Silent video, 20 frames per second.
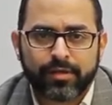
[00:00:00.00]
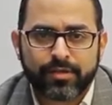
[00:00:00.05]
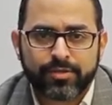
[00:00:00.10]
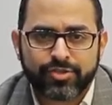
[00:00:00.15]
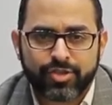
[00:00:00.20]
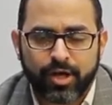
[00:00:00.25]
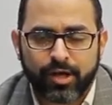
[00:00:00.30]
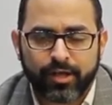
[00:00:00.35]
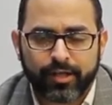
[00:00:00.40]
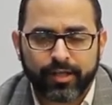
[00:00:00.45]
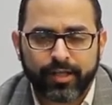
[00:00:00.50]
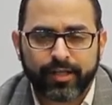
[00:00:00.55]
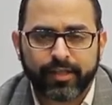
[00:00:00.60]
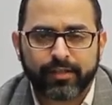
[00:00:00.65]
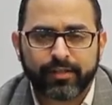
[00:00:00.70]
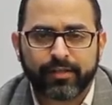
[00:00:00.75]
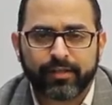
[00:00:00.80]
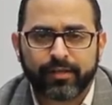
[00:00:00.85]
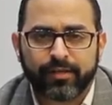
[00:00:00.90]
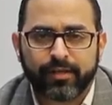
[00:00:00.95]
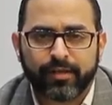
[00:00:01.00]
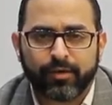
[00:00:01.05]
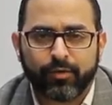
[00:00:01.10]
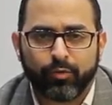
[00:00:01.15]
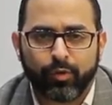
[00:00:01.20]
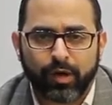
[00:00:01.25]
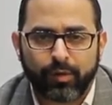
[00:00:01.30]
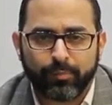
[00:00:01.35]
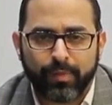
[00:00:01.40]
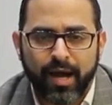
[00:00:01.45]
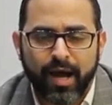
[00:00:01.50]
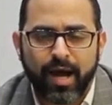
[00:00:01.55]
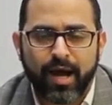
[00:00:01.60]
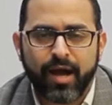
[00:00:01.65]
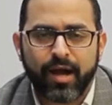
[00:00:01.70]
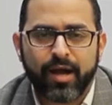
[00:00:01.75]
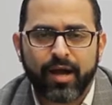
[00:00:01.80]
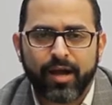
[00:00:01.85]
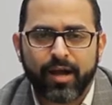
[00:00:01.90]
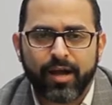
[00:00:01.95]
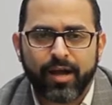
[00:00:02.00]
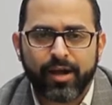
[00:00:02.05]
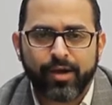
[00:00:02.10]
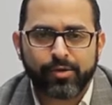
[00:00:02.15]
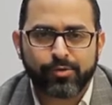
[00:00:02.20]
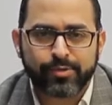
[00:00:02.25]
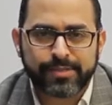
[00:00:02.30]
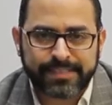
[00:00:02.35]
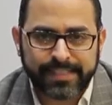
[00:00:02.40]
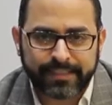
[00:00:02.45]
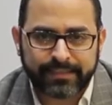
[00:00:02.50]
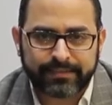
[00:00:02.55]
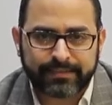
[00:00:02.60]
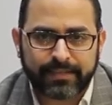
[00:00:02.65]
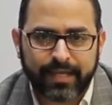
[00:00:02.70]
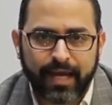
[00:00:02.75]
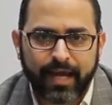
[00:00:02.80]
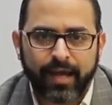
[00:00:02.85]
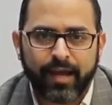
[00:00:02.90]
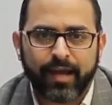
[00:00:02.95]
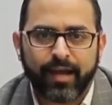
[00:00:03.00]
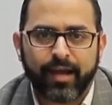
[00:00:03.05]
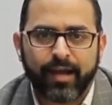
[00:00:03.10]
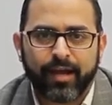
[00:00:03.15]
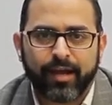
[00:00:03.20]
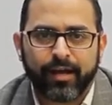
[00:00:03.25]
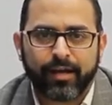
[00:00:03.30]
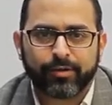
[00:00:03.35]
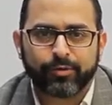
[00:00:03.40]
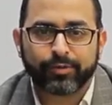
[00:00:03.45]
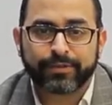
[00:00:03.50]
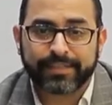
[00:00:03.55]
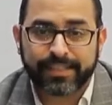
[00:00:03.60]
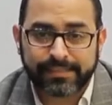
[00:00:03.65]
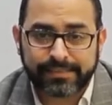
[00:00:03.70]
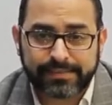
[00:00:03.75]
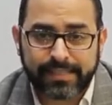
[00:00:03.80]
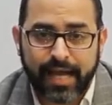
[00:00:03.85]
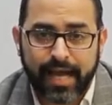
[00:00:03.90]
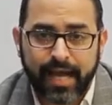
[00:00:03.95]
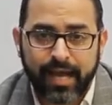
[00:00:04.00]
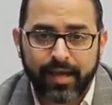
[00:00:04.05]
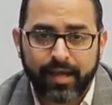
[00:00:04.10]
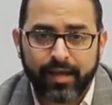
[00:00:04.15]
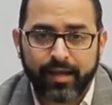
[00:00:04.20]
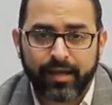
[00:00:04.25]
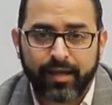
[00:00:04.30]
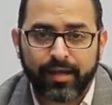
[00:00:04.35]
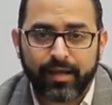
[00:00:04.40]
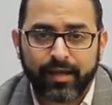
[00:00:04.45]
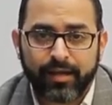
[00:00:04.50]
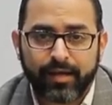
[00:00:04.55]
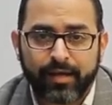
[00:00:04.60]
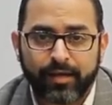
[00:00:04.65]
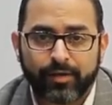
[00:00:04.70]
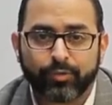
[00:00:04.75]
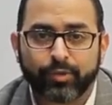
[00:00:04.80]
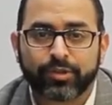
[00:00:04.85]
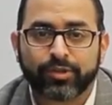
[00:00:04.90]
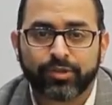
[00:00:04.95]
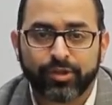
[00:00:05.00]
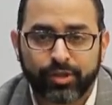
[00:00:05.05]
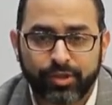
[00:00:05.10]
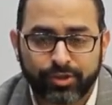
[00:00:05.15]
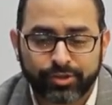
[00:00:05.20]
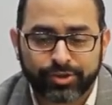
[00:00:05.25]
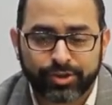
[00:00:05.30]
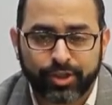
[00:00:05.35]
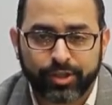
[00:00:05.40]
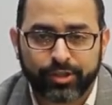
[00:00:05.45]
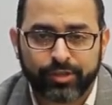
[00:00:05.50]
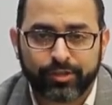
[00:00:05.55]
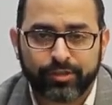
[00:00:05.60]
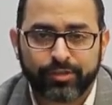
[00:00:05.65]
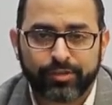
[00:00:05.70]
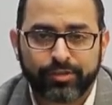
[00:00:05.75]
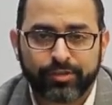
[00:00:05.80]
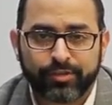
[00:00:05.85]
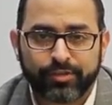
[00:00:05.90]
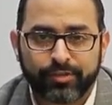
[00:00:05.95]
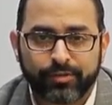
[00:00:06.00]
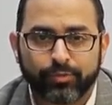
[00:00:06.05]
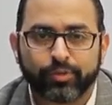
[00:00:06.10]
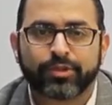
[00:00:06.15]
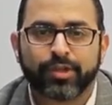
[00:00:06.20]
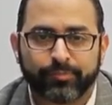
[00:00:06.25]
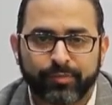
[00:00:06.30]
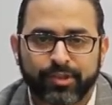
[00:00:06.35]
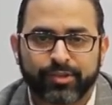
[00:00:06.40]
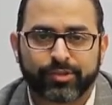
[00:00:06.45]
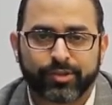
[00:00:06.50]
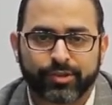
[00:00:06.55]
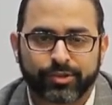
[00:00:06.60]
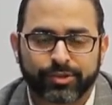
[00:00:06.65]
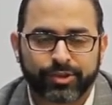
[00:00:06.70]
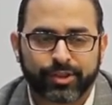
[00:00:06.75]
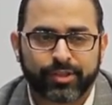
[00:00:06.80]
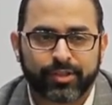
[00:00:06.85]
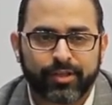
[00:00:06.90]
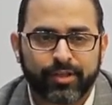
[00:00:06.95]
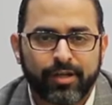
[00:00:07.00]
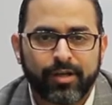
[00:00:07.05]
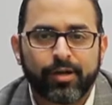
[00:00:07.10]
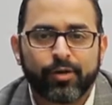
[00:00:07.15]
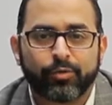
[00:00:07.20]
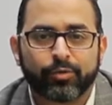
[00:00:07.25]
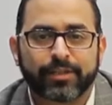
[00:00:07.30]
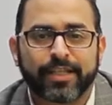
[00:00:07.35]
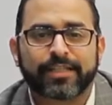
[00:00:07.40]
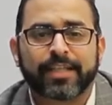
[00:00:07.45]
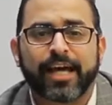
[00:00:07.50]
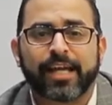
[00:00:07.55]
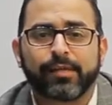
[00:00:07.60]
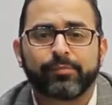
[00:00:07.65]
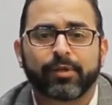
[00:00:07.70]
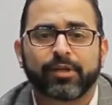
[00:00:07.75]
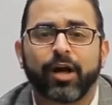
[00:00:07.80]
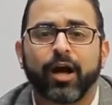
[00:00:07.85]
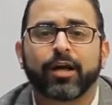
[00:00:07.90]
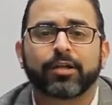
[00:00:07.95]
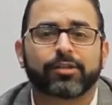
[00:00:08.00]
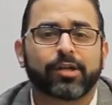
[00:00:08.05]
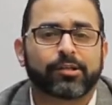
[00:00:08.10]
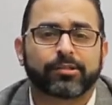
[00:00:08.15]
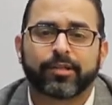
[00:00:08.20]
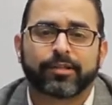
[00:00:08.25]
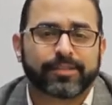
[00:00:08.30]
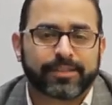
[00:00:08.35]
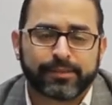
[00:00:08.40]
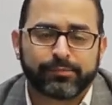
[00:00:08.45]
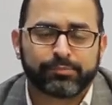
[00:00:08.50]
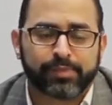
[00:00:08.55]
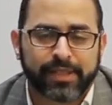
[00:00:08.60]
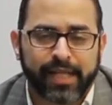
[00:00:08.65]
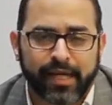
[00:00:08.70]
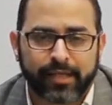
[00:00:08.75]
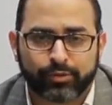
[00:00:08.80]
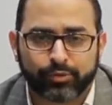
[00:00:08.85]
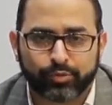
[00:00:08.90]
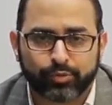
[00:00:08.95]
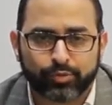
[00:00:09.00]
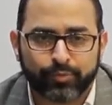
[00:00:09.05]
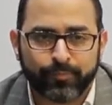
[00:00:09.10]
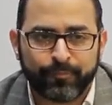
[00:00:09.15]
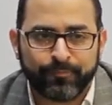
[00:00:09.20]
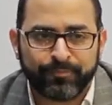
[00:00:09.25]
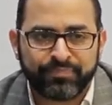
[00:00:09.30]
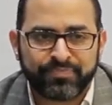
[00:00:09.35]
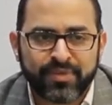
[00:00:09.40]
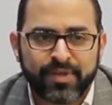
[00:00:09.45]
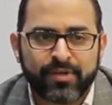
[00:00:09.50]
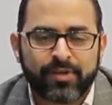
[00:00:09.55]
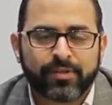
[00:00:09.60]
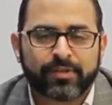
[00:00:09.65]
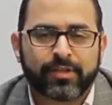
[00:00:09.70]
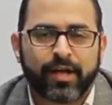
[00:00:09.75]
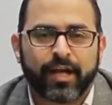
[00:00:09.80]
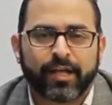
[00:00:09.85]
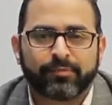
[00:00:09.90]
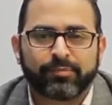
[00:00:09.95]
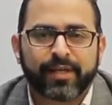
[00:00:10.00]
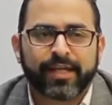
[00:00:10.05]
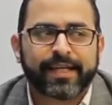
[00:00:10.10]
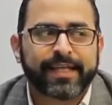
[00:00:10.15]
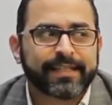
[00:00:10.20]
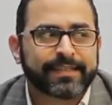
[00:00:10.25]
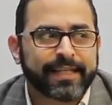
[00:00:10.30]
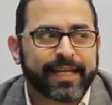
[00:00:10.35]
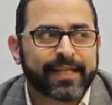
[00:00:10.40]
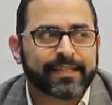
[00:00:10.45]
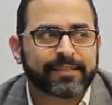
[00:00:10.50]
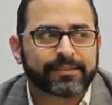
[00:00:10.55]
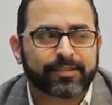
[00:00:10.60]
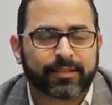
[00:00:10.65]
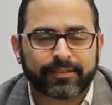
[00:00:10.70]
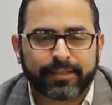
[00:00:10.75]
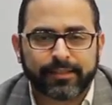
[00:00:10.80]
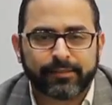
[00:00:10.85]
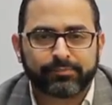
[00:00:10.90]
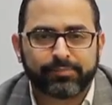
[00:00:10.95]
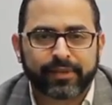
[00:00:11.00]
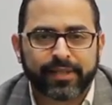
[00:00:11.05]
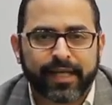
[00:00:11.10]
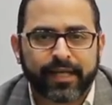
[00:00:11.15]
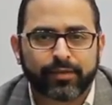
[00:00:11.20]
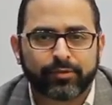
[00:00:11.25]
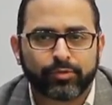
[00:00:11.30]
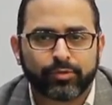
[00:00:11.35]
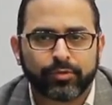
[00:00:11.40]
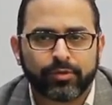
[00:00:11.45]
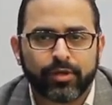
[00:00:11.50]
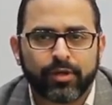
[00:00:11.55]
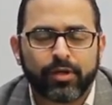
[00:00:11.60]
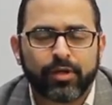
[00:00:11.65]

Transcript: شهرين واربعه وسته و9 و12 و18 وده تقريبا اكتر تطعيم بناخده طيب ايه تاني تطعيم بناخده